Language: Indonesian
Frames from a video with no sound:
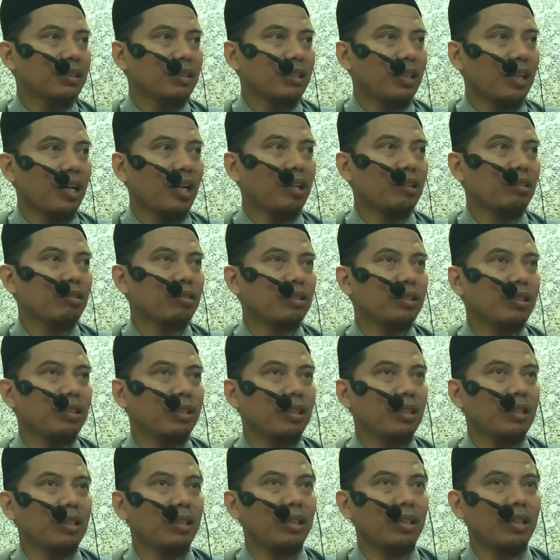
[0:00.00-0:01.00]
harus
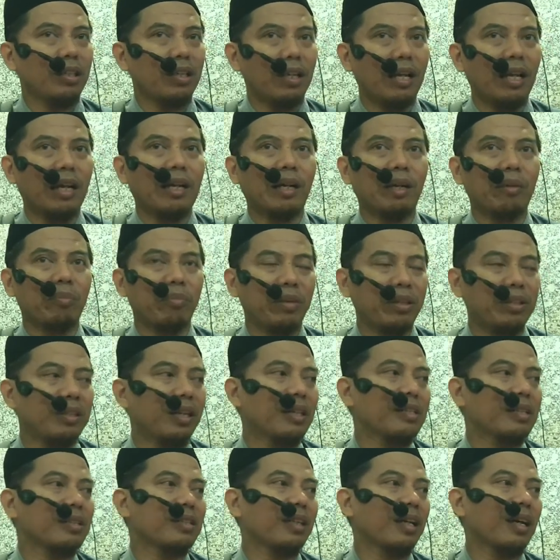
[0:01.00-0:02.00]
dilengkapi
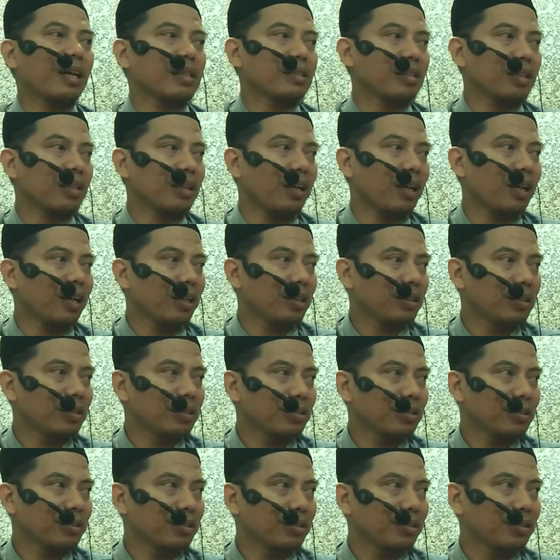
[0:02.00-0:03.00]
jangan setengah-setengah
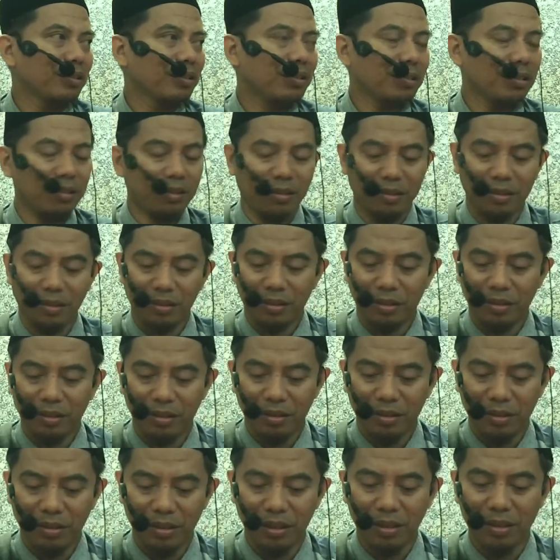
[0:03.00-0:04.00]

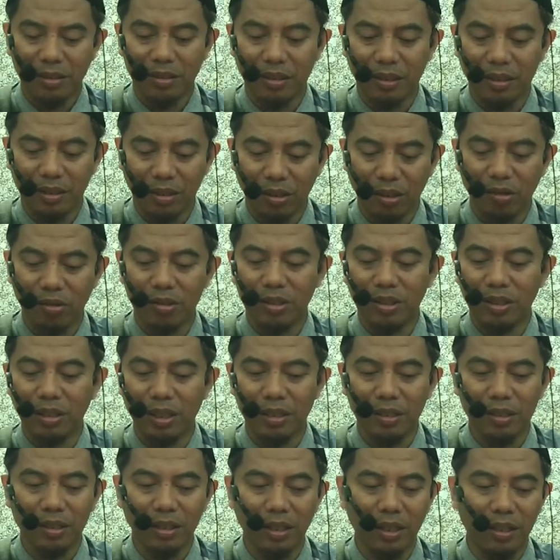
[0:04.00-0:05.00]
jangan setengah kalau
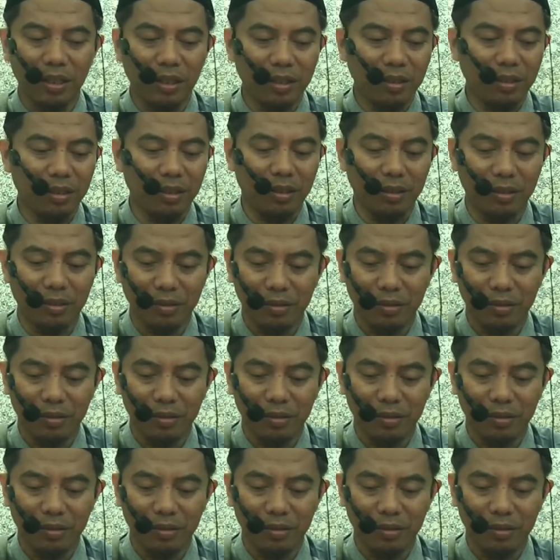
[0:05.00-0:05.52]
setengah-setengah nanti